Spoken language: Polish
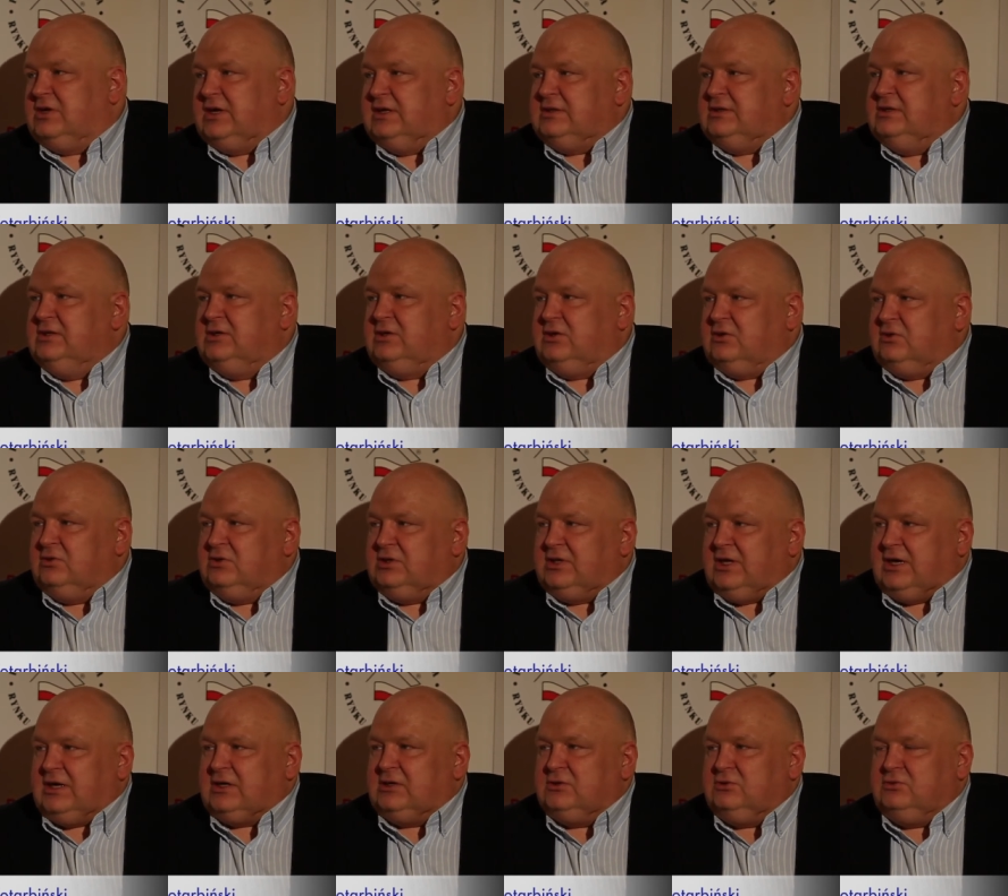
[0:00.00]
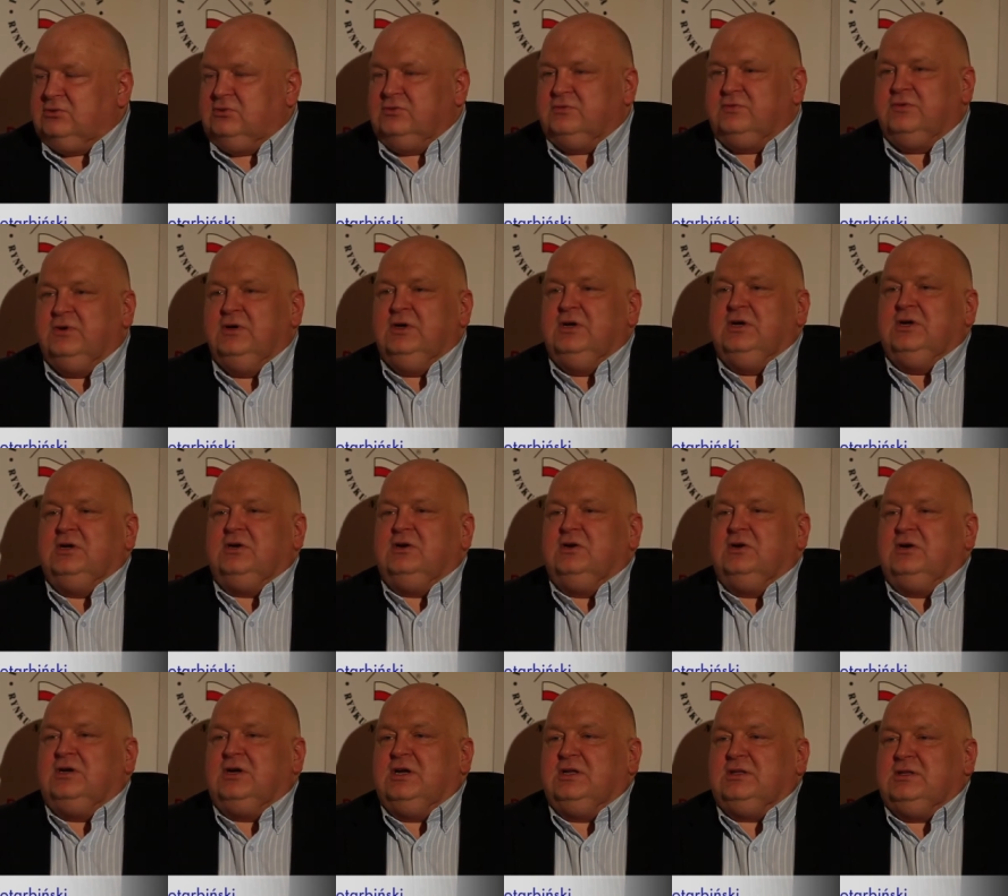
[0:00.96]
konkretnych kontaktów,
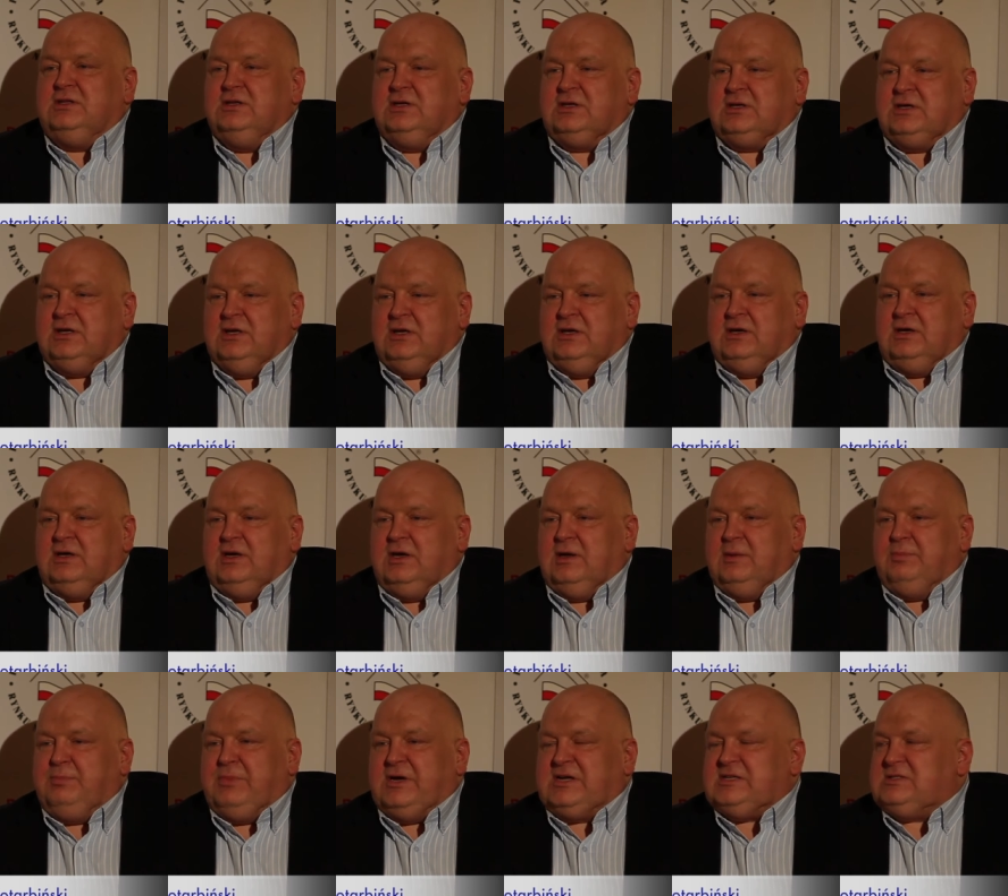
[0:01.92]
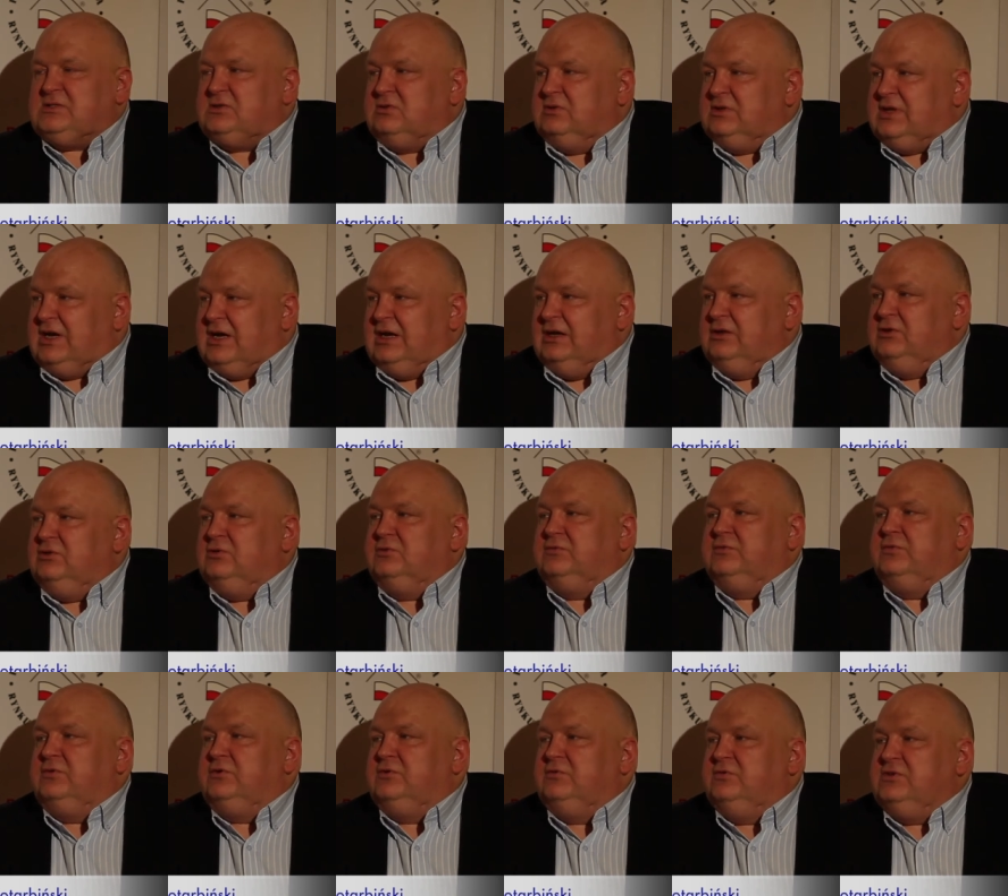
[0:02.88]
konkretnych e,
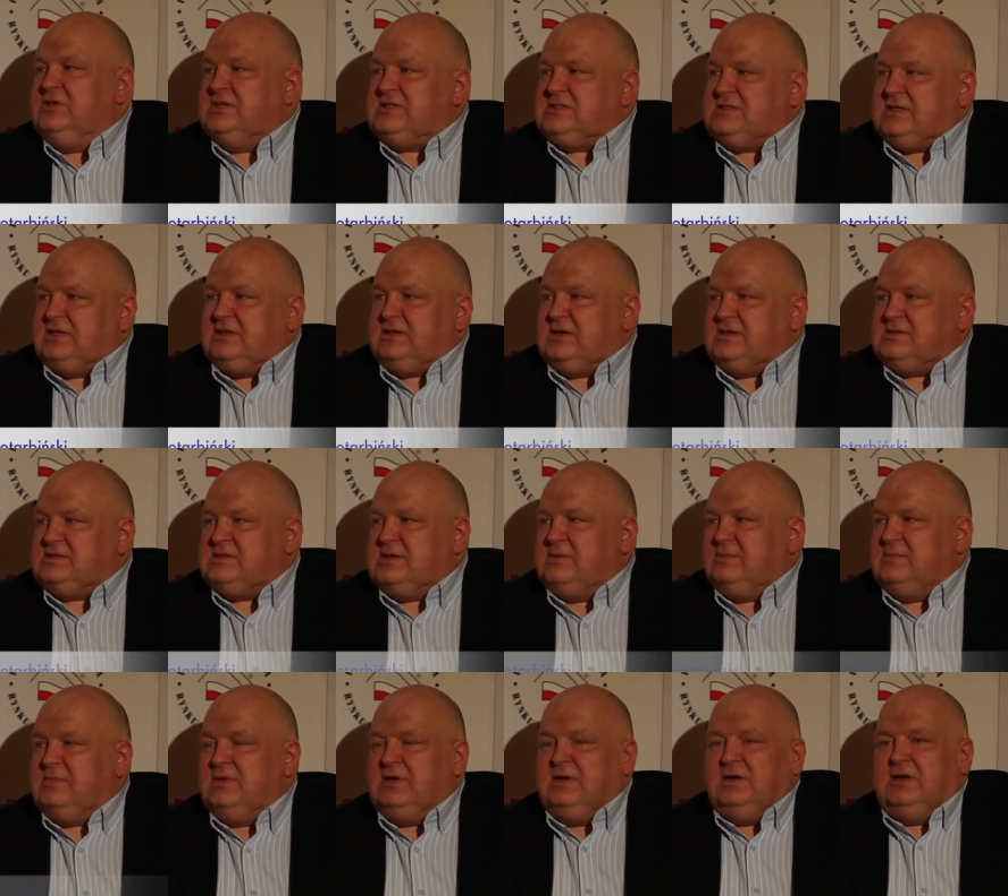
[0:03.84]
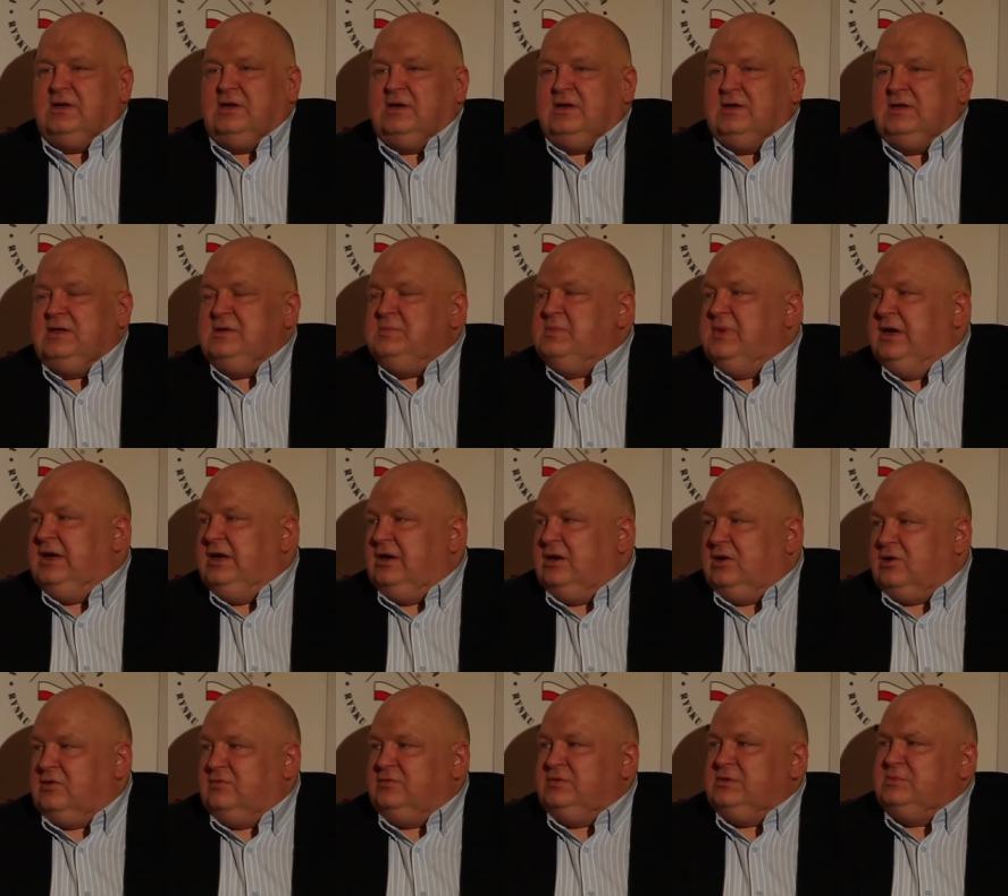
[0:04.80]
personaliów, również z adresem e,
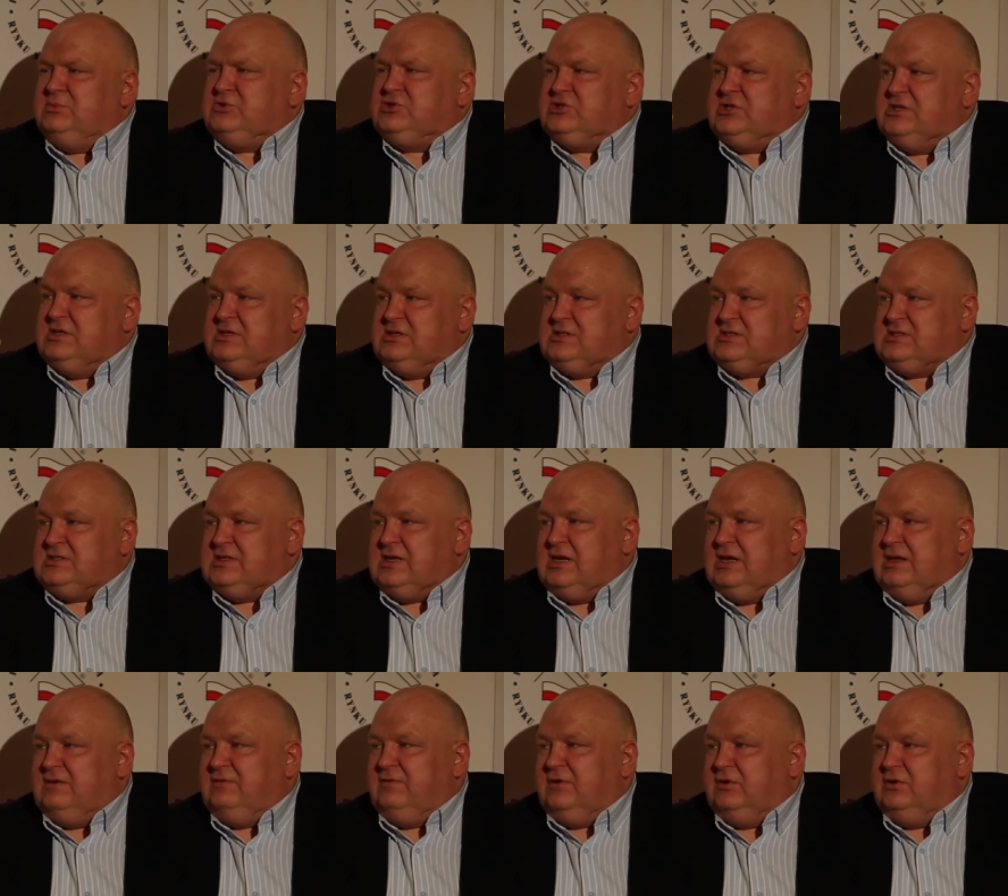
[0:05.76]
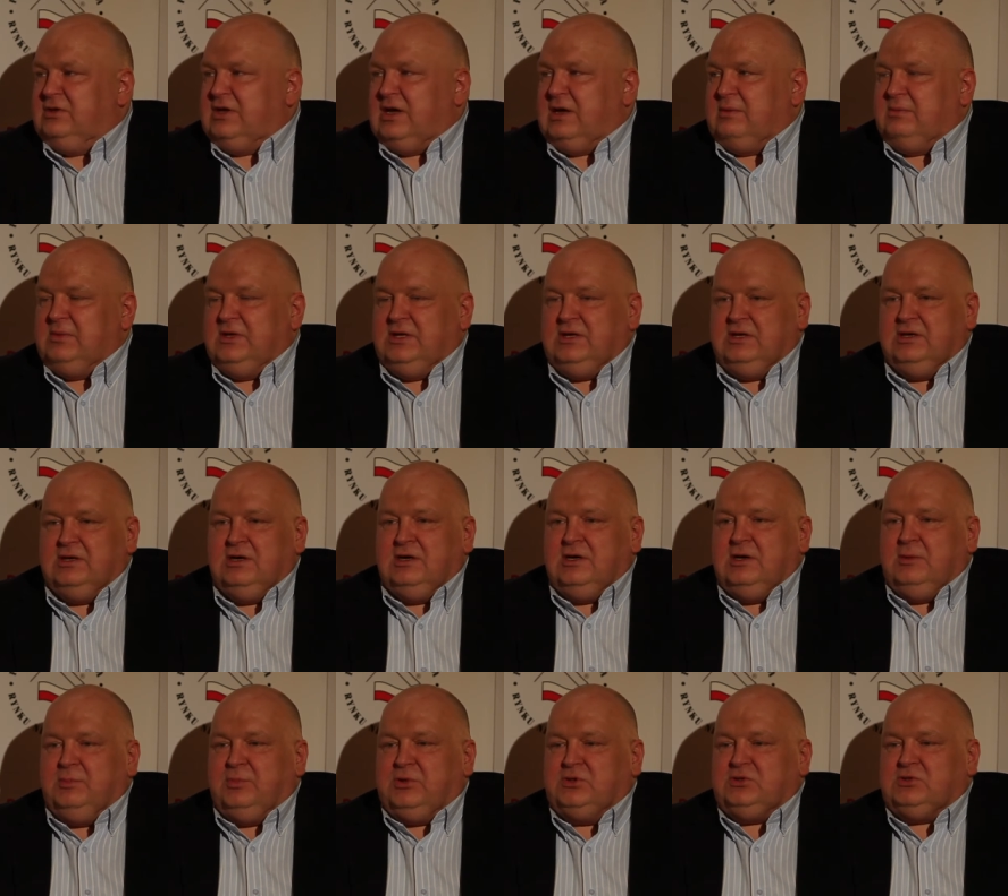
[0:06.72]
e-mailowym czy z
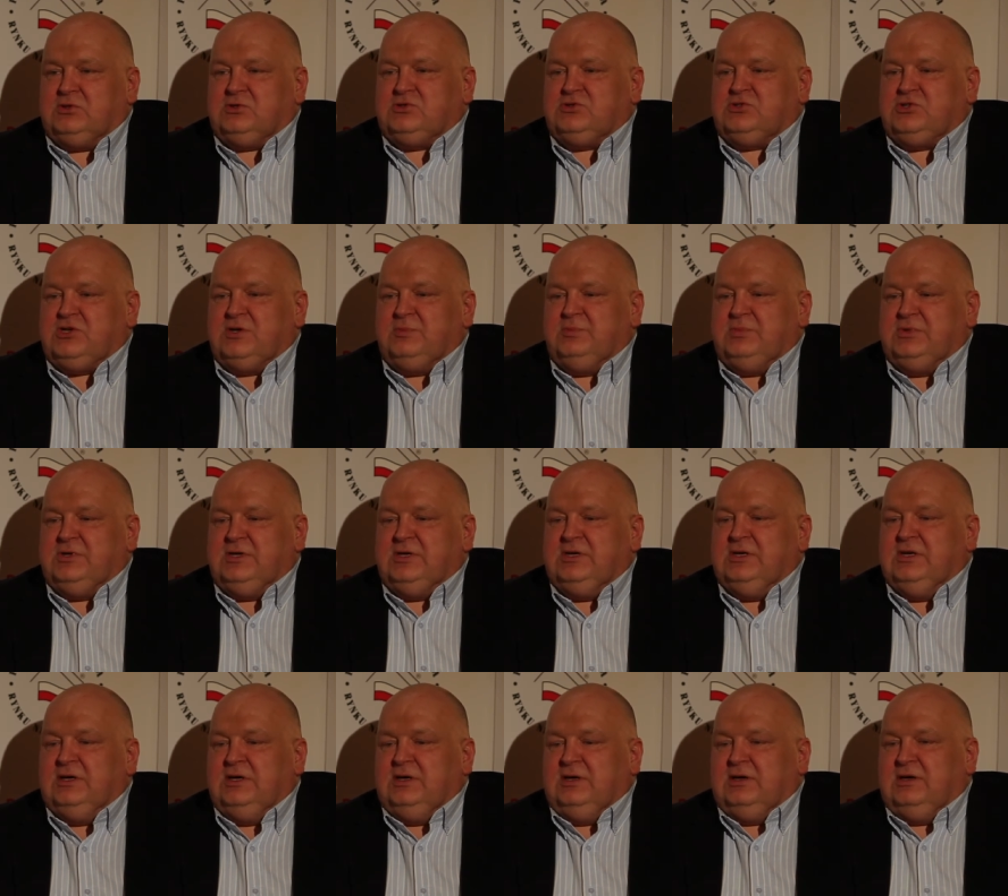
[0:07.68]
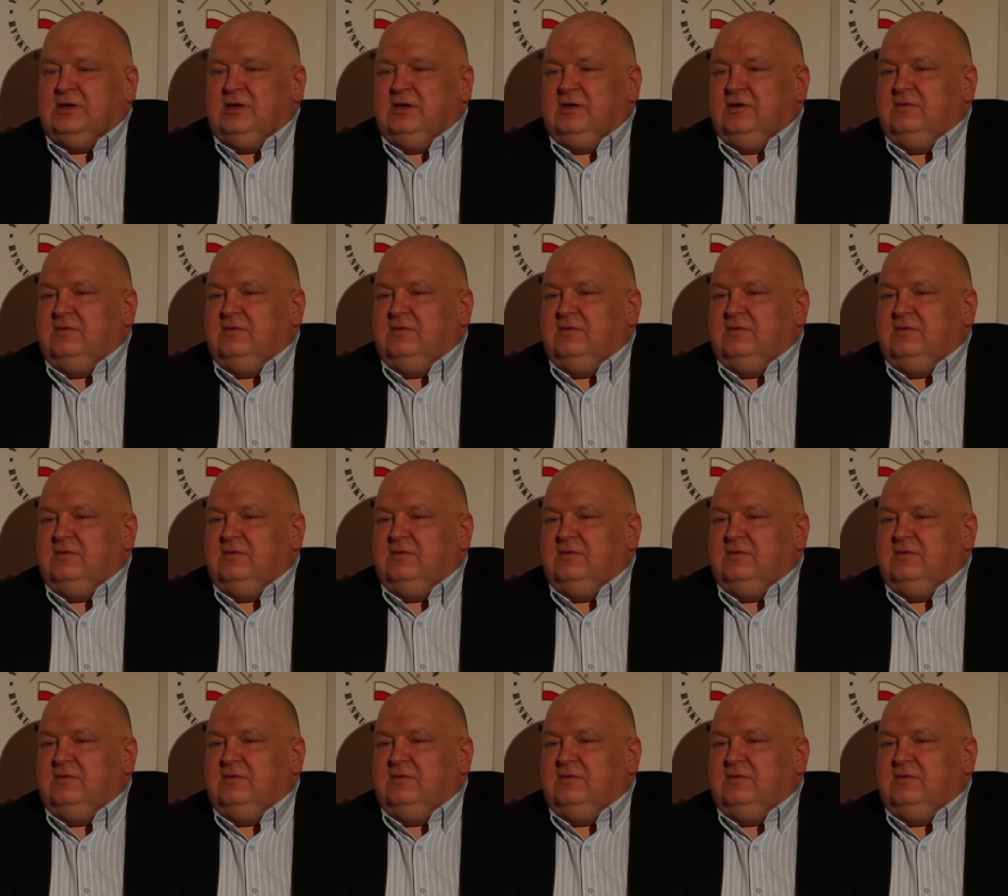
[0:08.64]
telefonami, po to, żeby